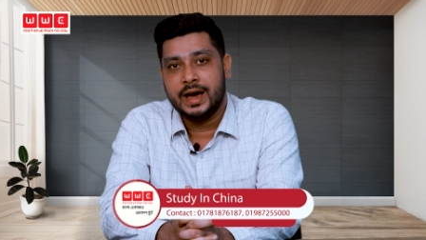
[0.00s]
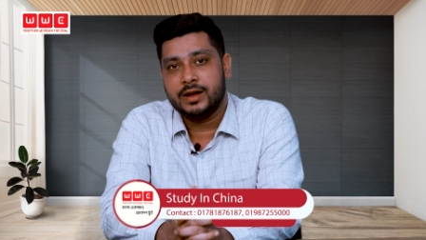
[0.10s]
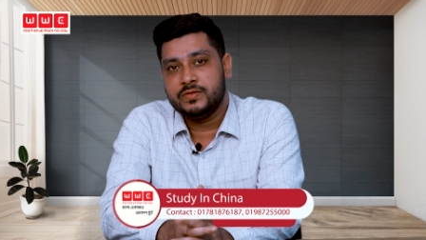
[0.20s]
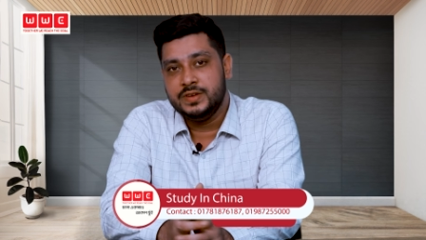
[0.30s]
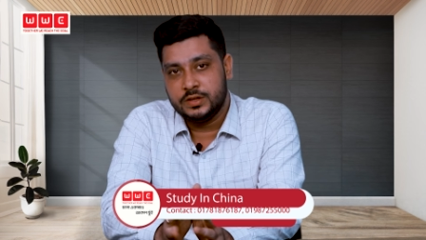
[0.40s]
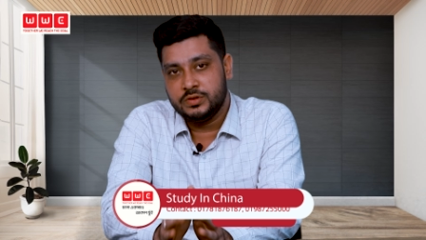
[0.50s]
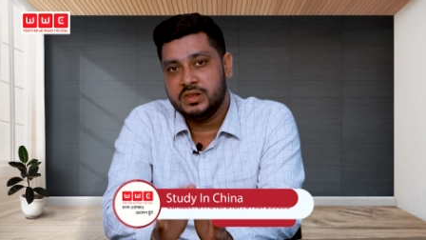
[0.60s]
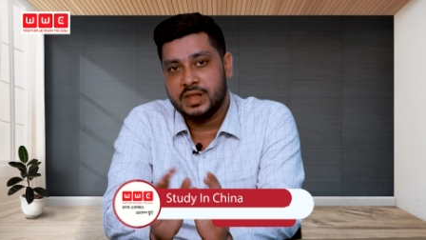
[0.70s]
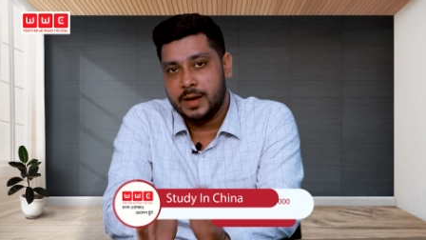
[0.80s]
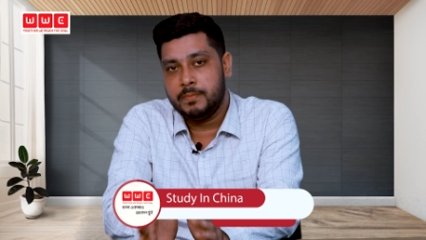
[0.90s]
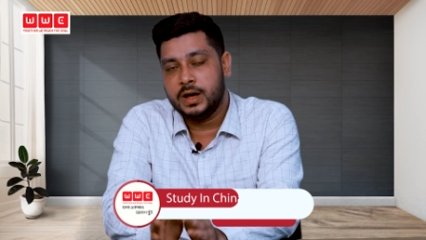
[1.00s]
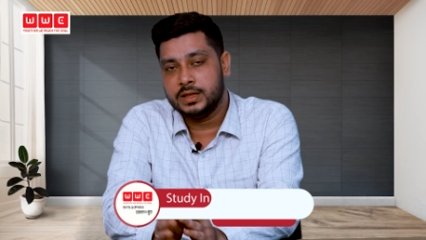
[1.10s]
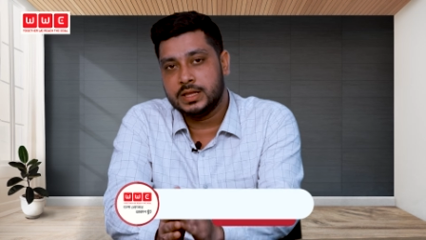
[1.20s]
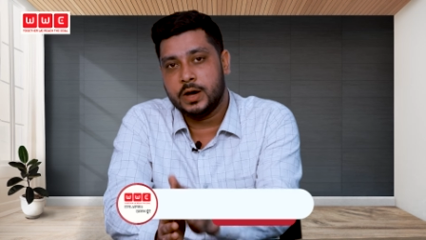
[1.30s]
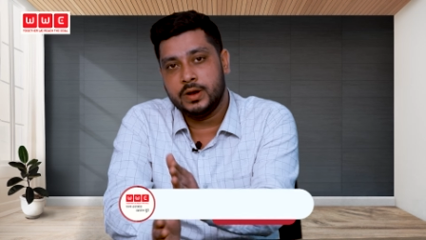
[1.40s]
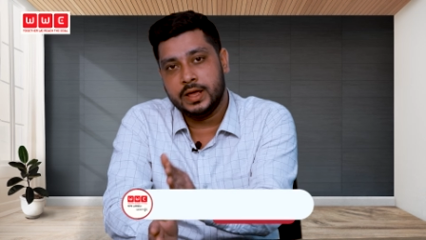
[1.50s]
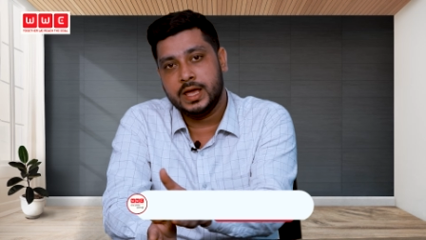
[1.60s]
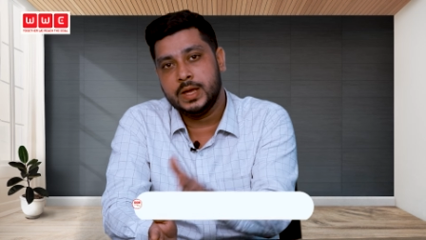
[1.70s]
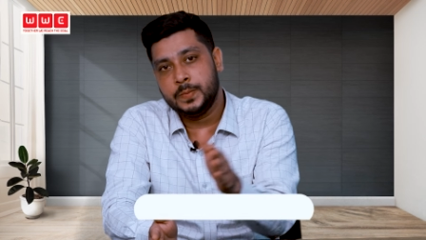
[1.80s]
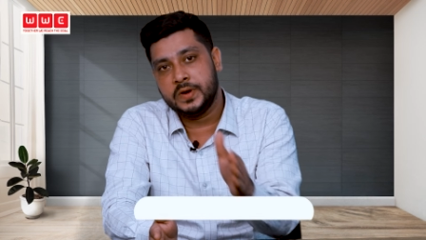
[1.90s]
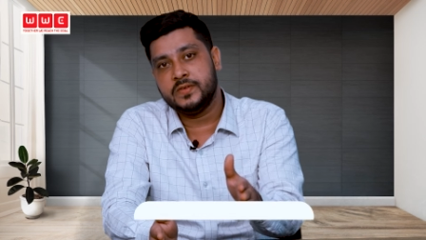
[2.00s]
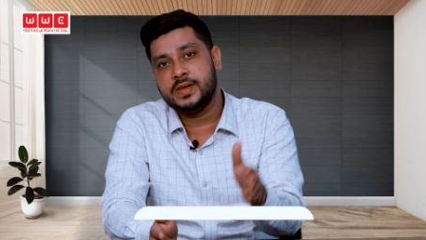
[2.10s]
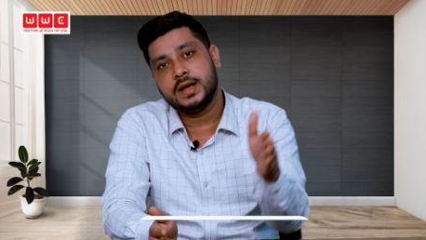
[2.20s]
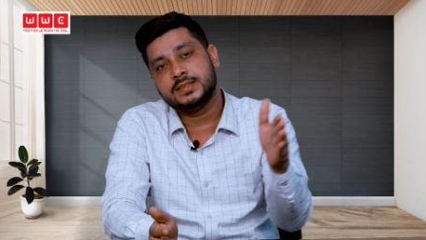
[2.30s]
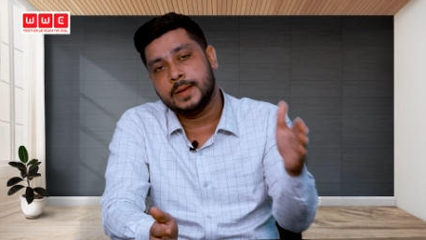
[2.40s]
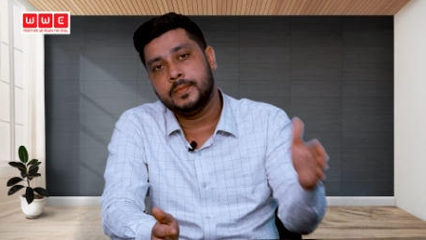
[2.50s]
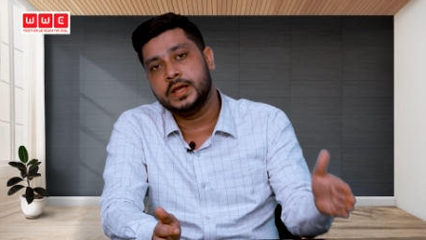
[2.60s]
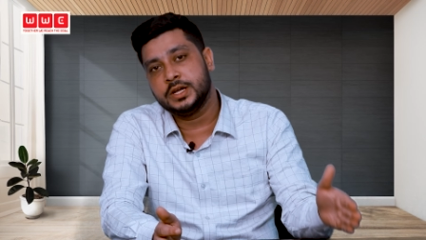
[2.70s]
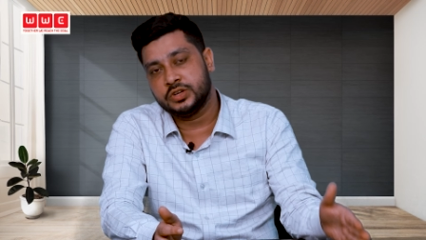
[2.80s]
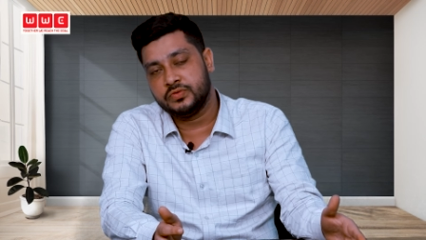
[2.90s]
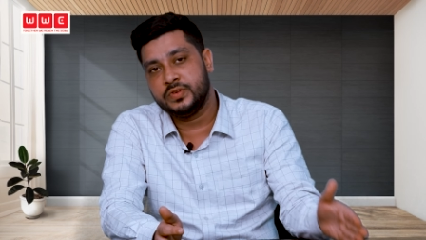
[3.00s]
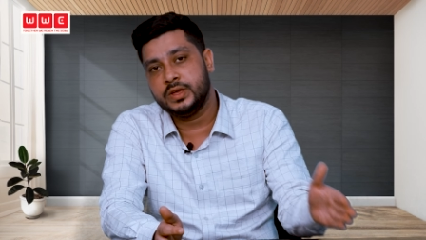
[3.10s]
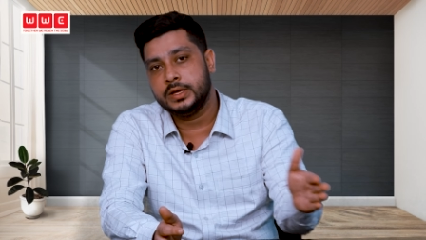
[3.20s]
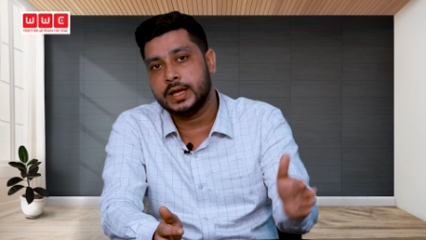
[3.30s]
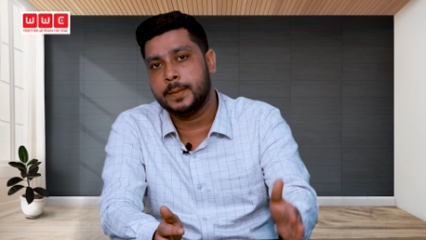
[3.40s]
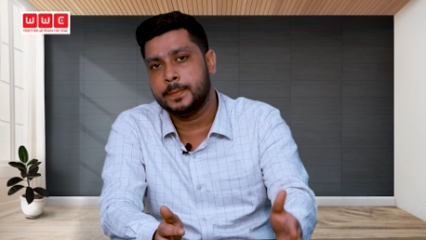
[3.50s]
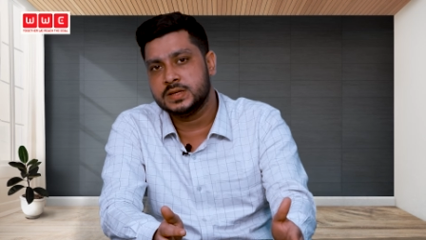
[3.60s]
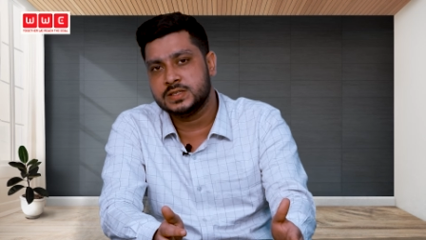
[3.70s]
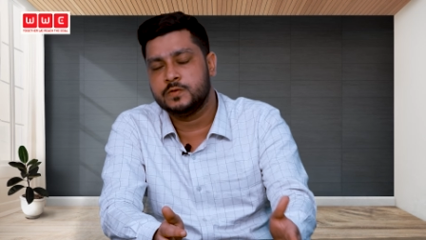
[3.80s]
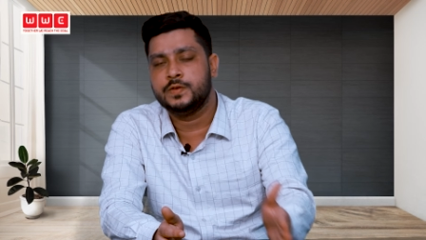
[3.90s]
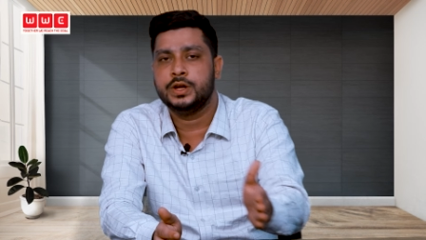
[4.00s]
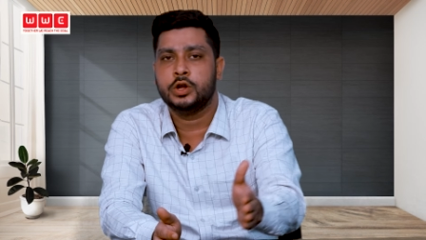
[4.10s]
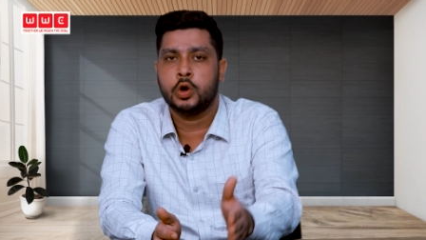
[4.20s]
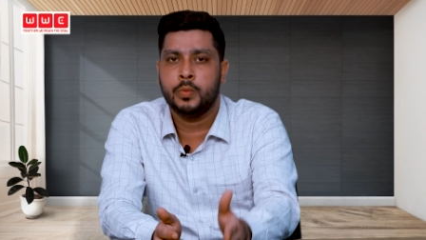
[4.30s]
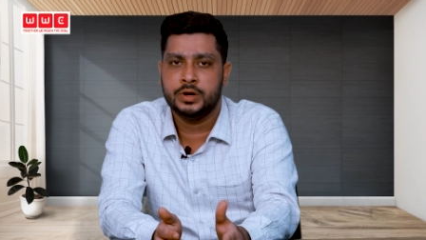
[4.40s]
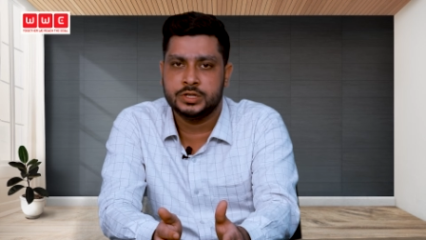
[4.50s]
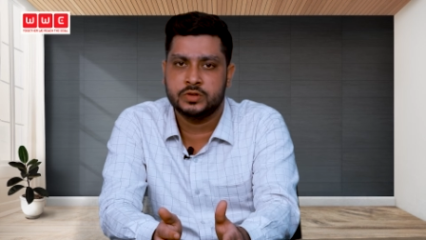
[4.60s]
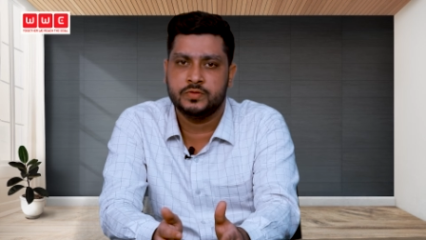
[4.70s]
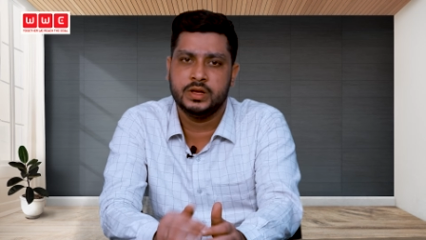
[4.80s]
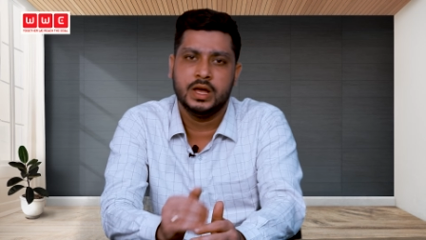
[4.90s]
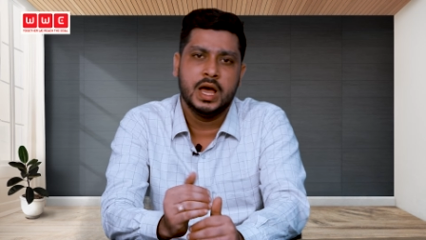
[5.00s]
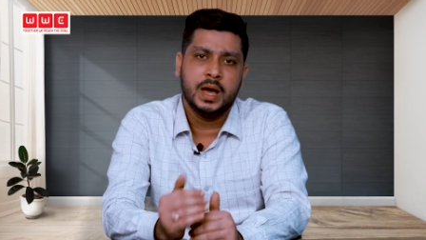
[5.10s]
আর ভিসা যদি না পান তাহলে এই প্রিভিয়াস অ্যাপ্লিকেশন ফি অ্যাম্বাসি ফি ডকুমেন্টেশন ফি